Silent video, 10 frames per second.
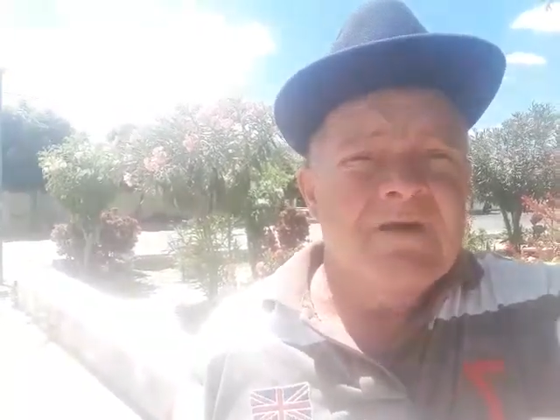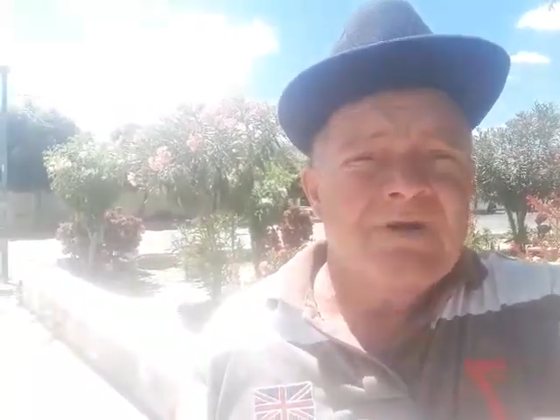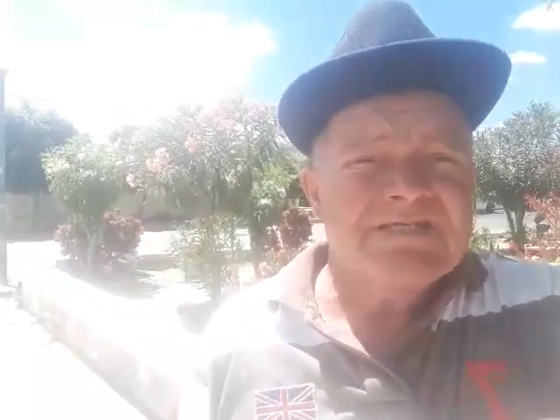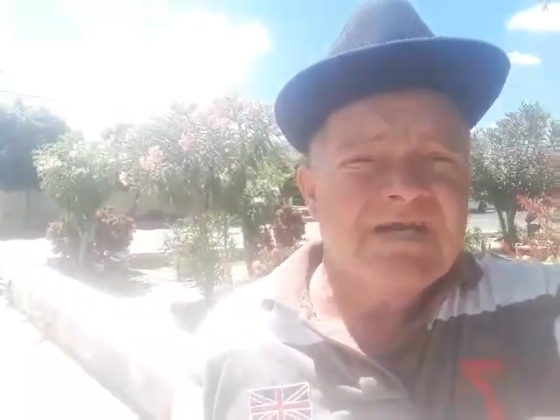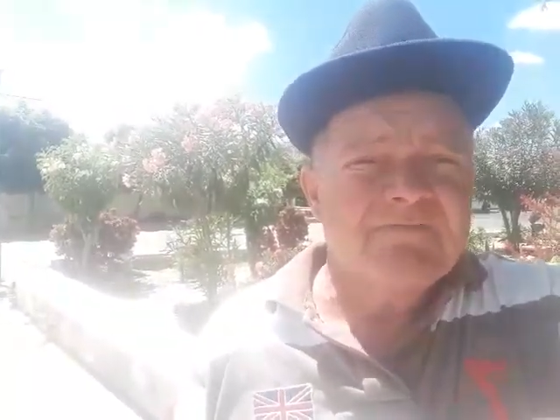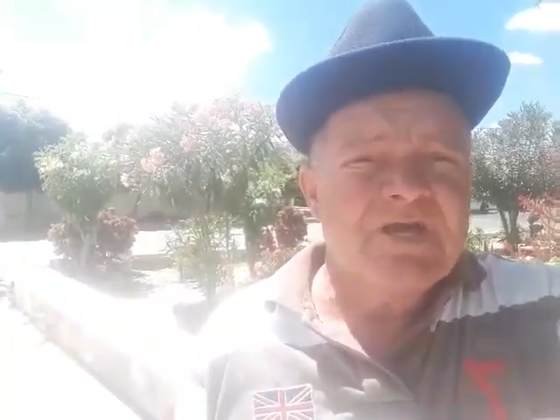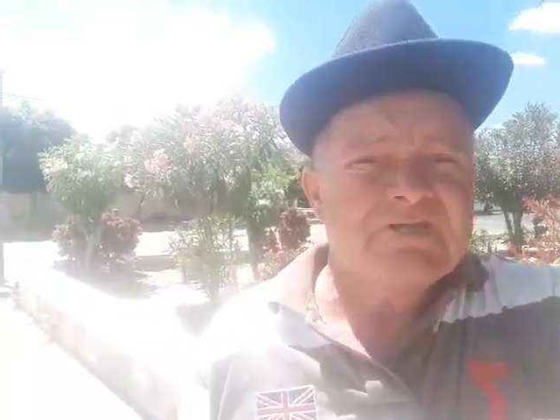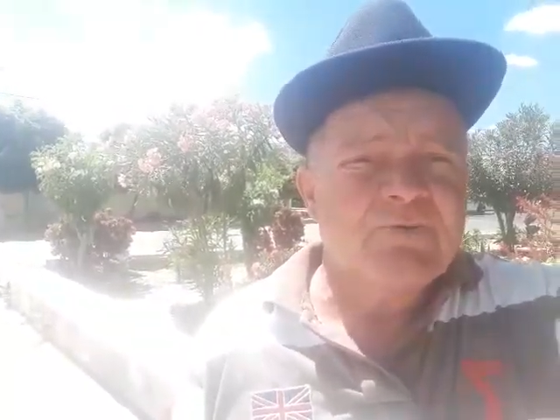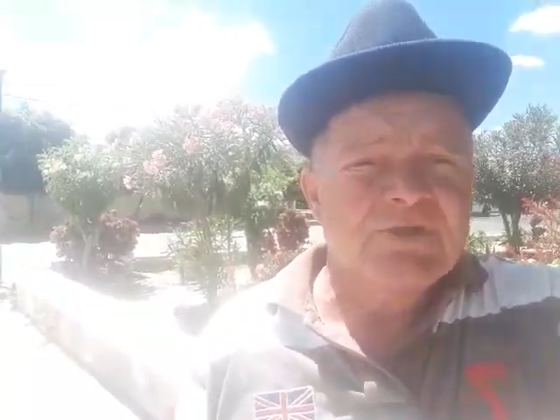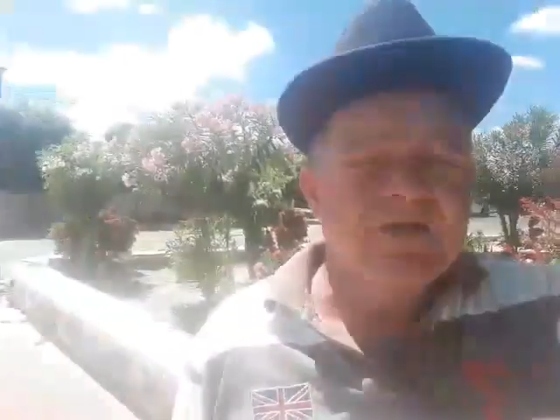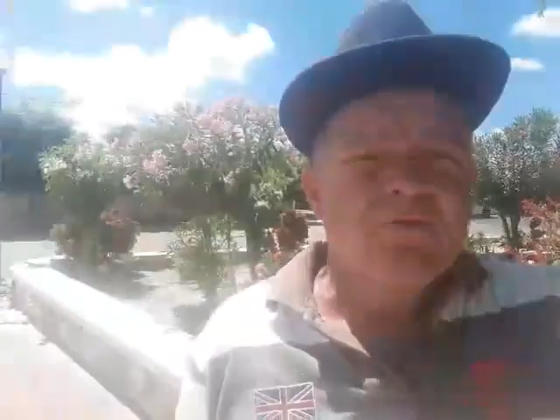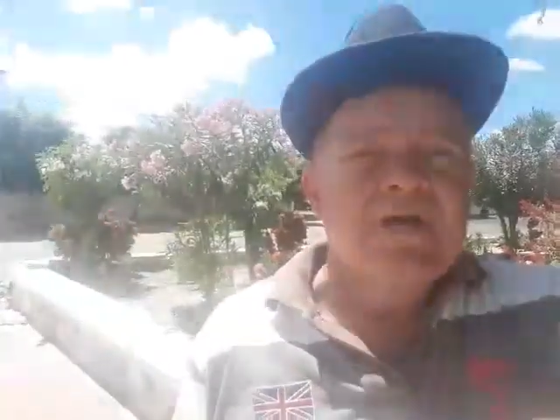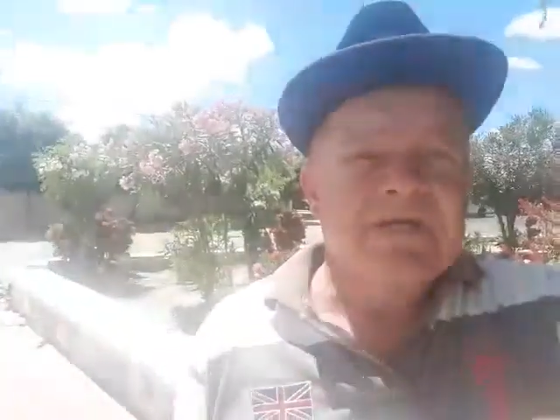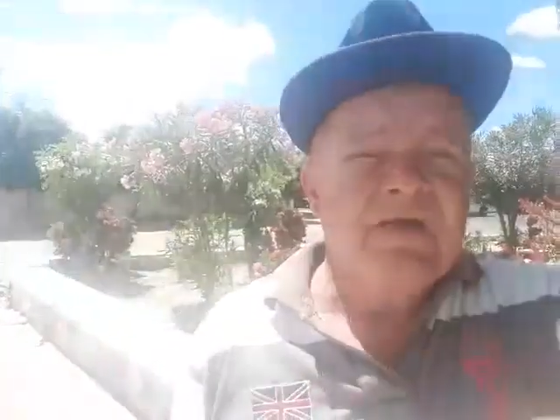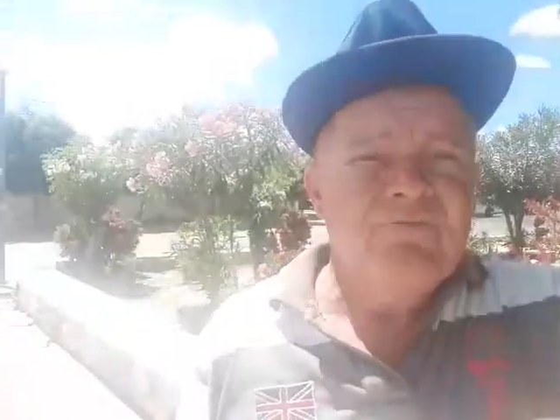Mas ela me respondeu,
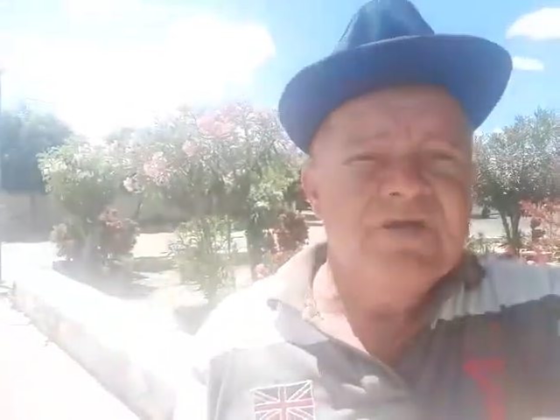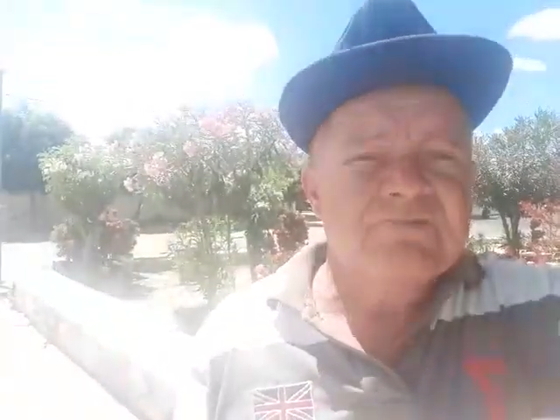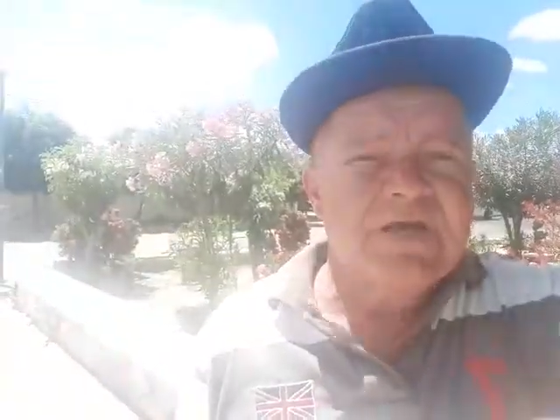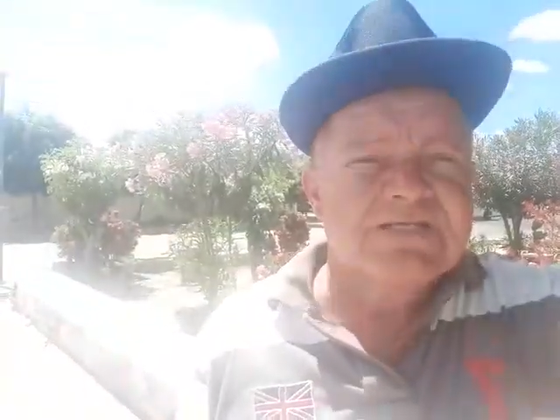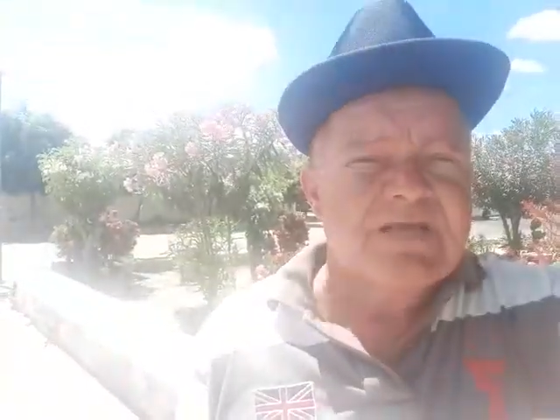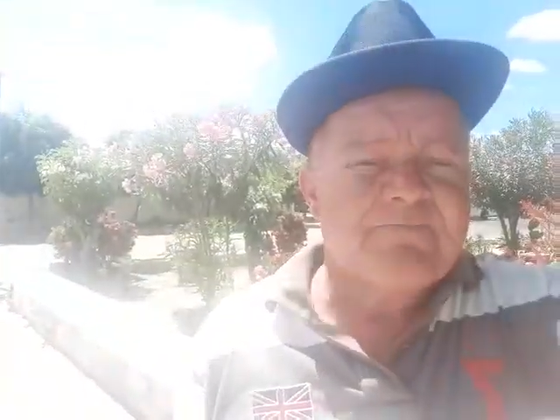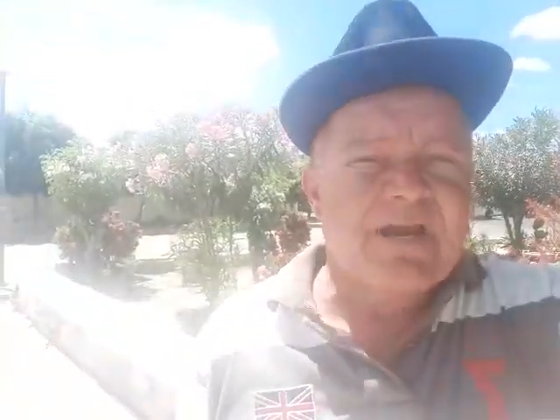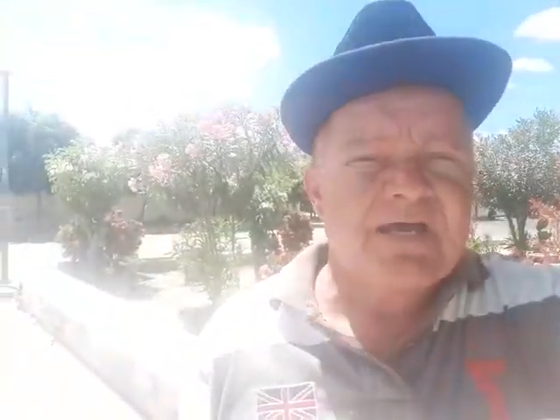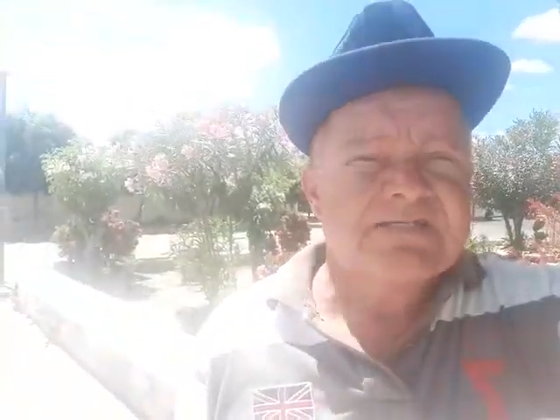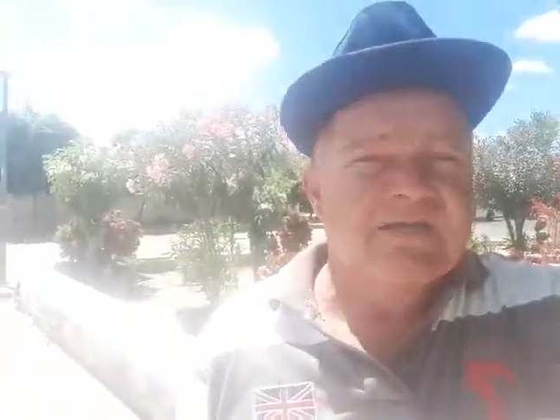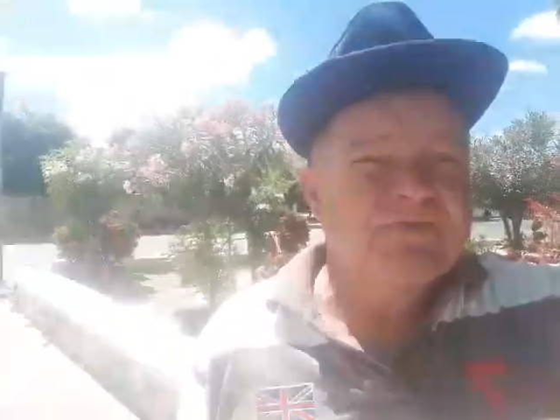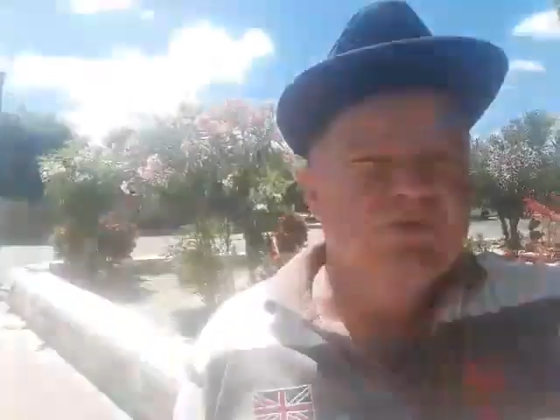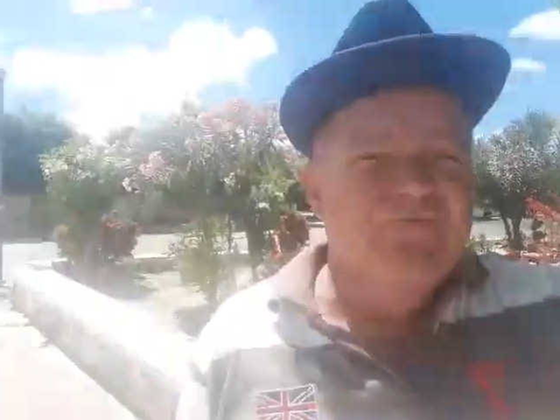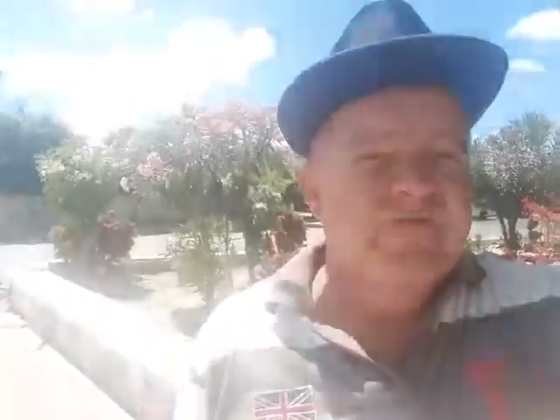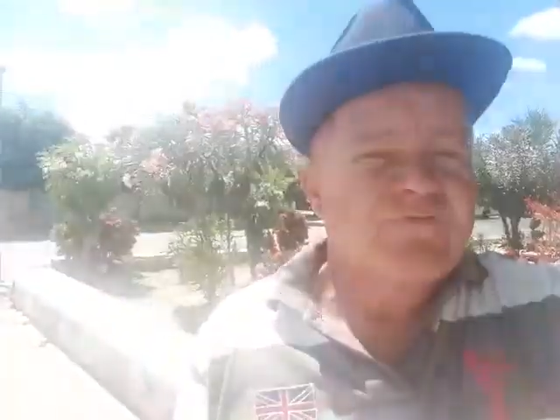quero mesmo é a separação e
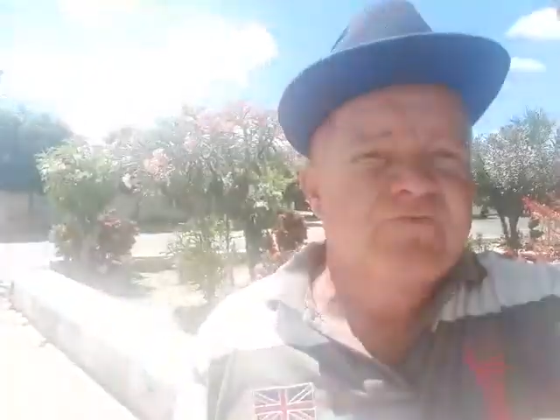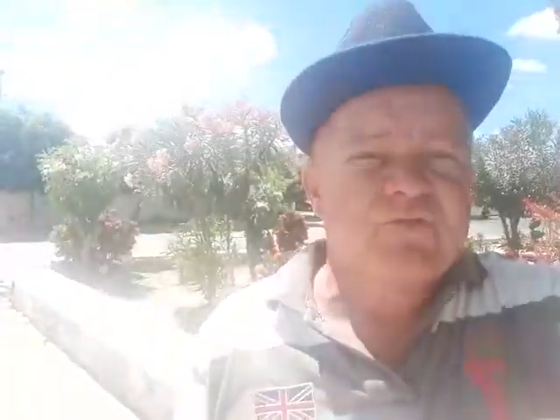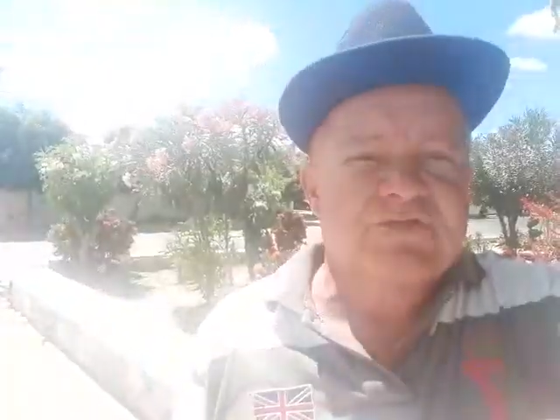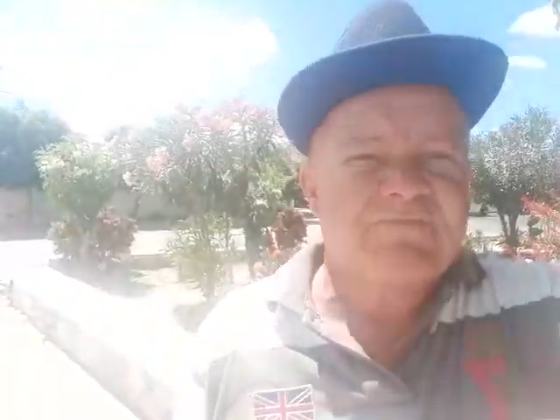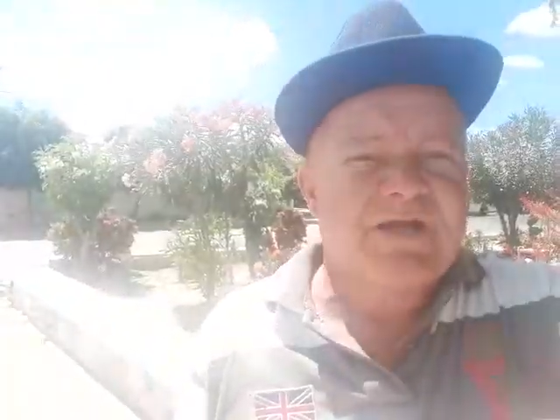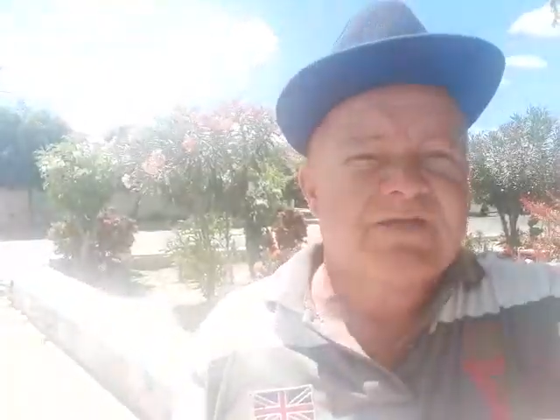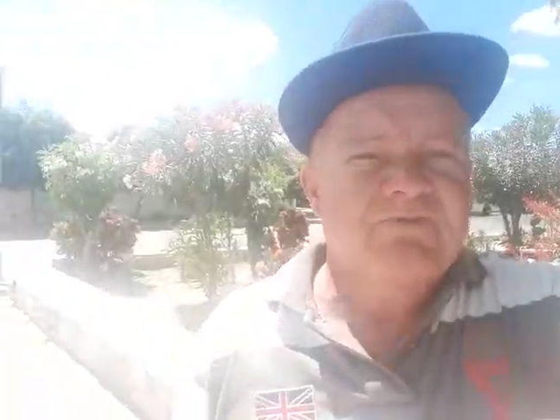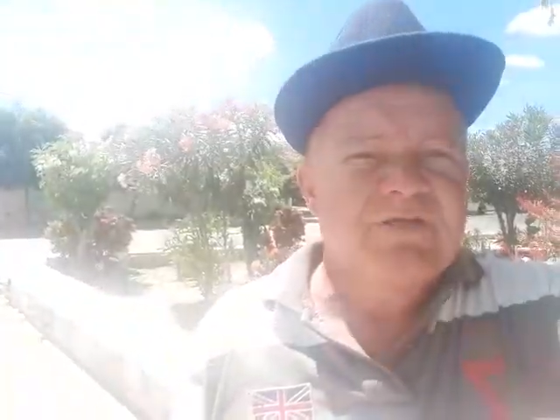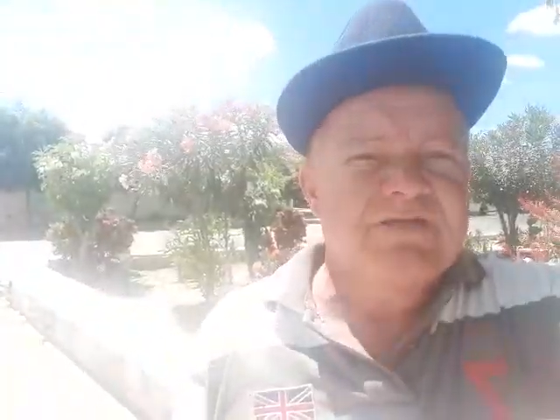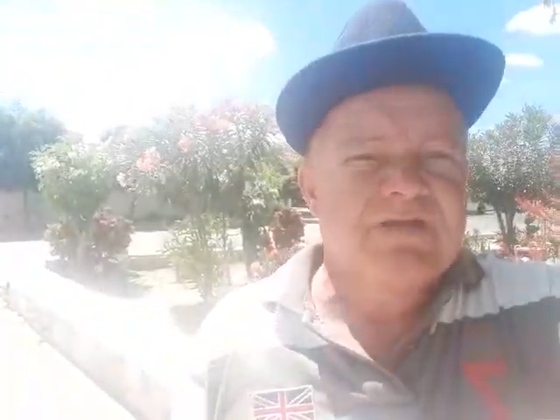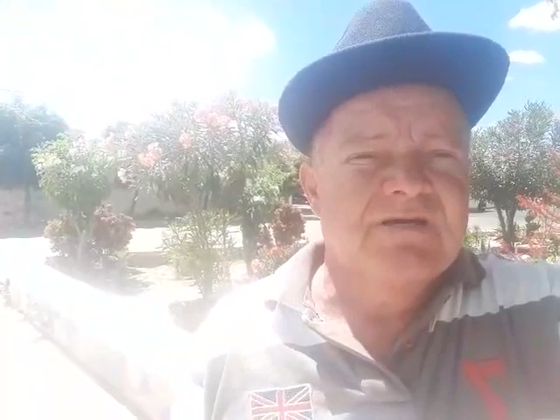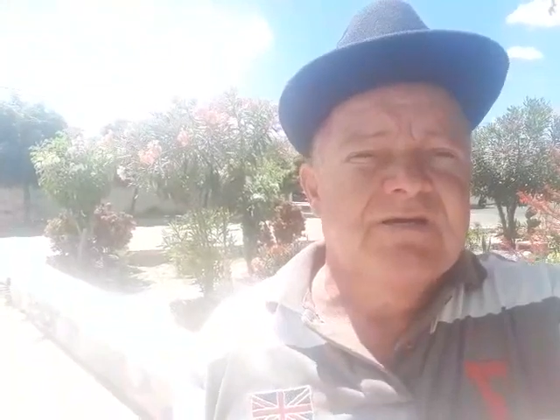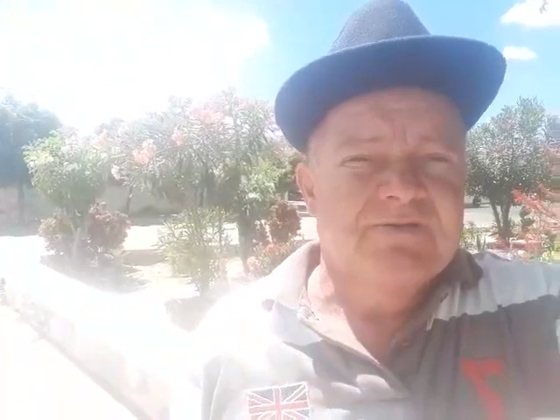não vivo com você mais nenhum dia.